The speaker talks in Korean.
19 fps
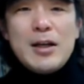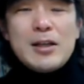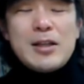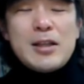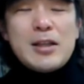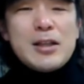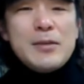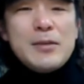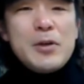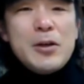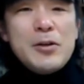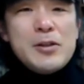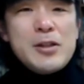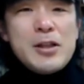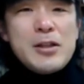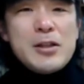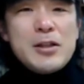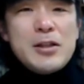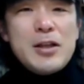지금
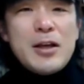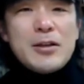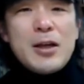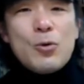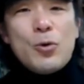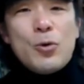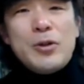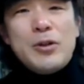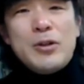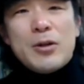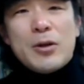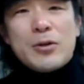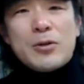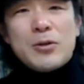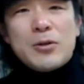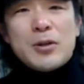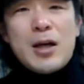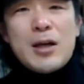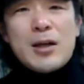현재 진행되고 있는
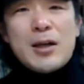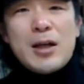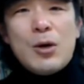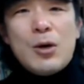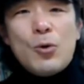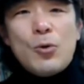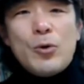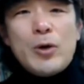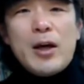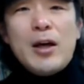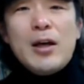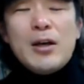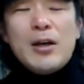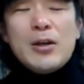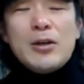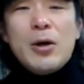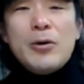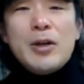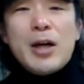어떤 카카오의
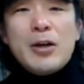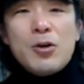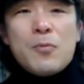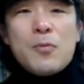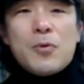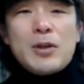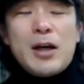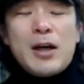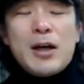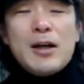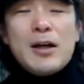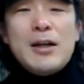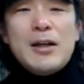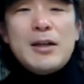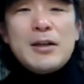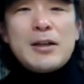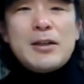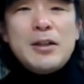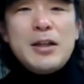영향력보다
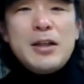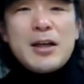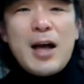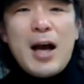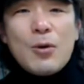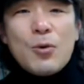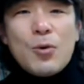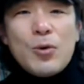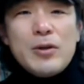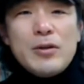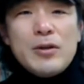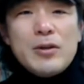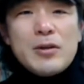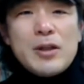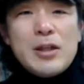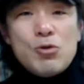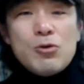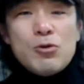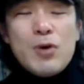그들이 갖고 있는
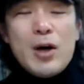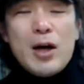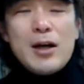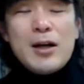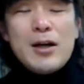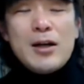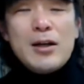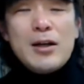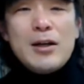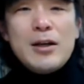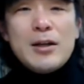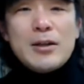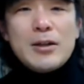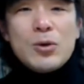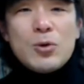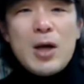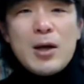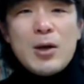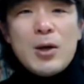기술과
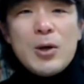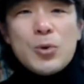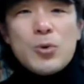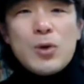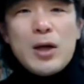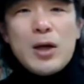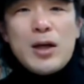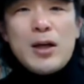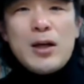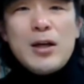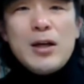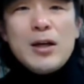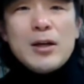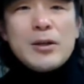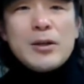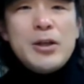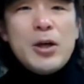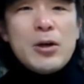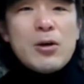그리고 카카오톡과
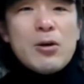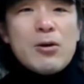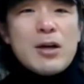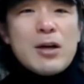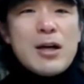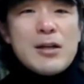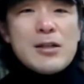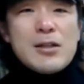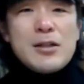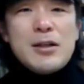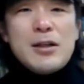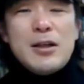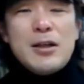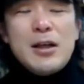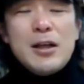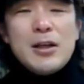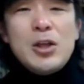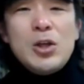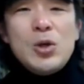그 여러 가지
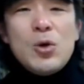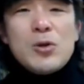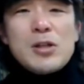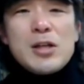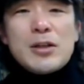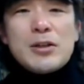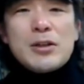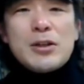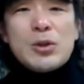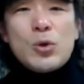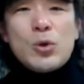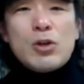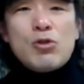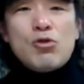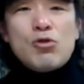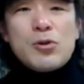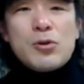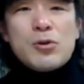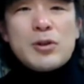이용자들을 통해
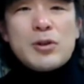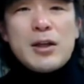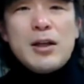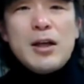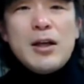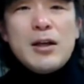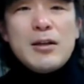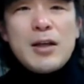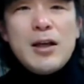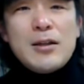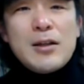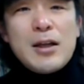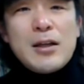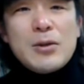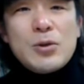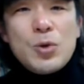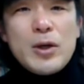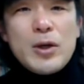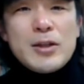축적된
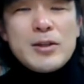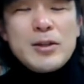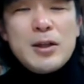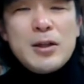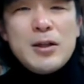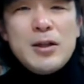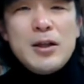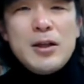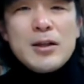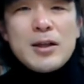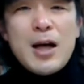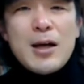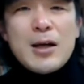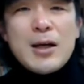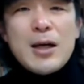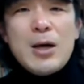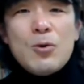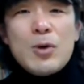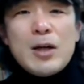데이터를 통해서
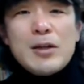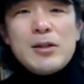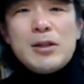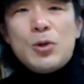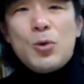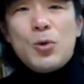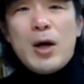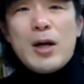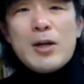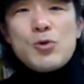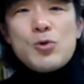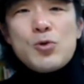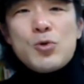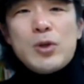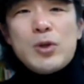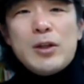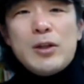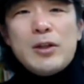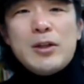카카오가 시도할
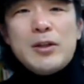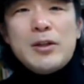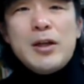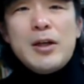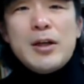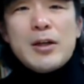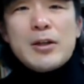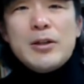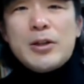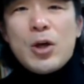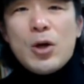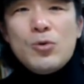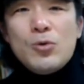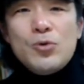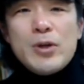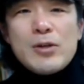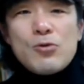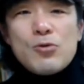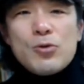수 있는 그
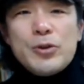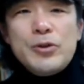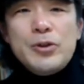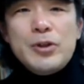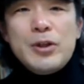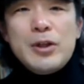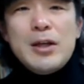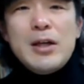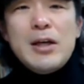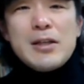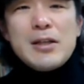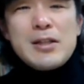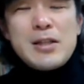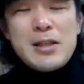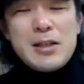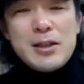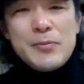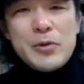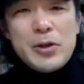경우의 수는
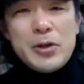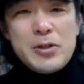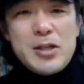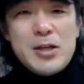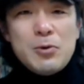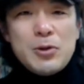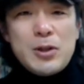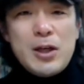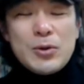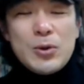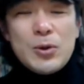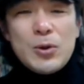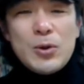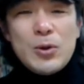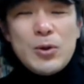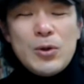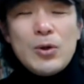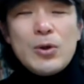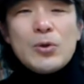지금 현재보다도
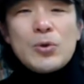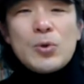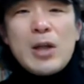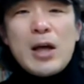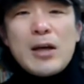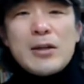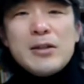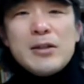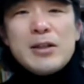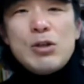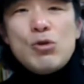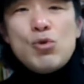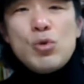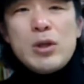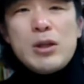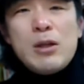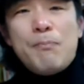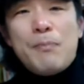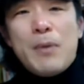또 다른
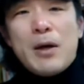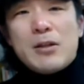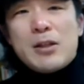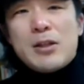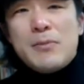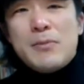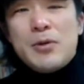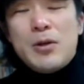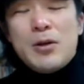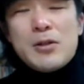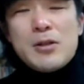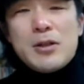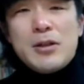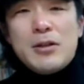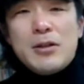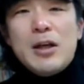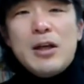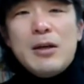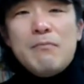기술이
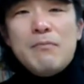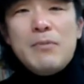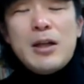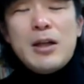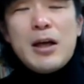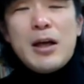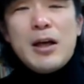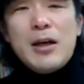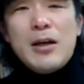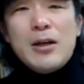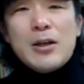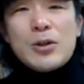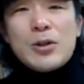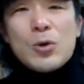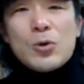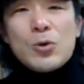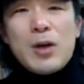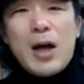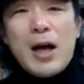뒷받침되어지는 미래에
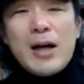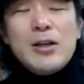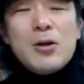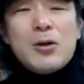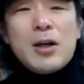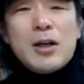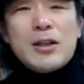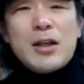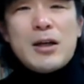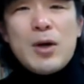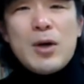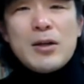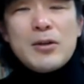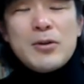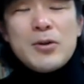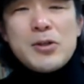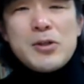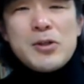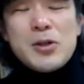더욱더 강력하다라고
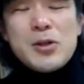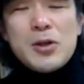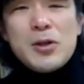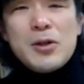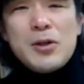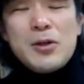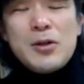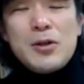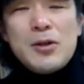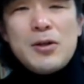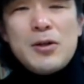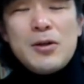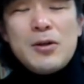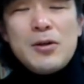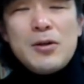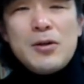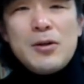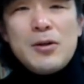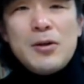하는 것이죠.
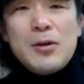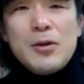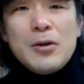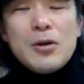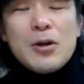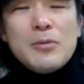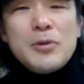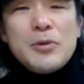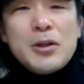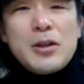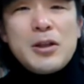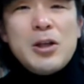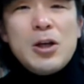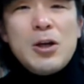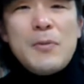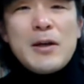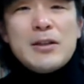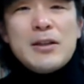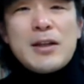여러분들
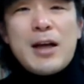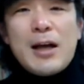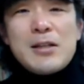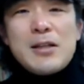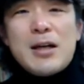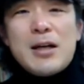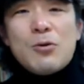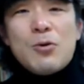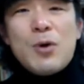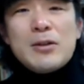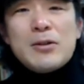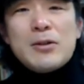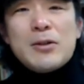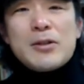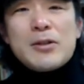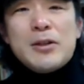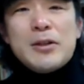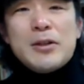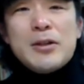기업의 그 가치라고 하는
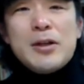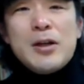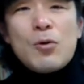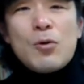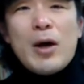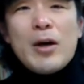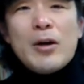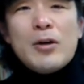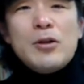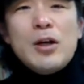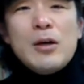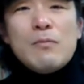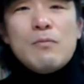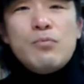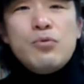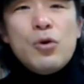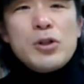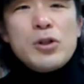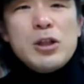것을 과연
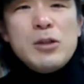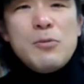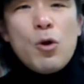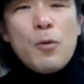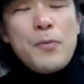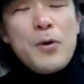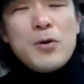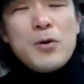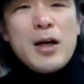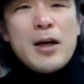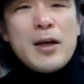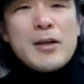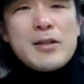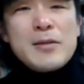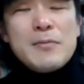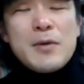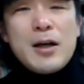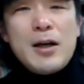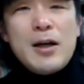무엇을 보고
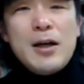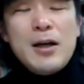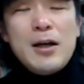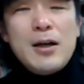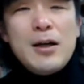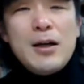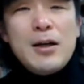평가하겠습니까?